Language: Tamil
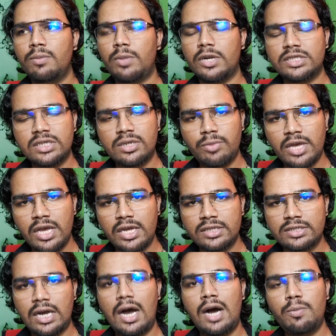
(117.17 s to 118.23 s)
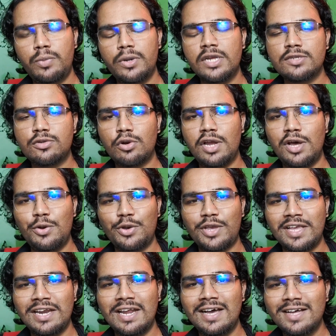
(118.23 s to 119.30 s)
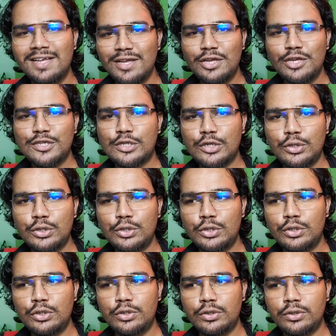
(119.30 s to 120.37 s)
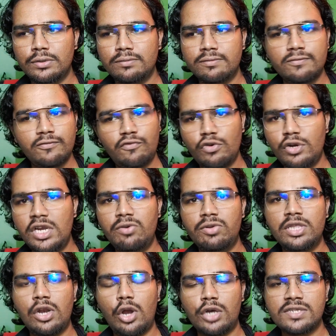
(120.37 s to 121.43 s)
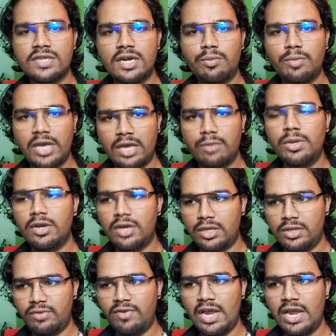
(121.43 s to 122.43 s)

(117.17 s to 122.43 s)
பிரச்சனமே ஆயிடுச்சு ஆப்புன்னே சொல்லலாம் ஓகேங்களா ஸோ ஃபுல்லி வந்து லாஸாக நம்ம ஐ மீன் அந்த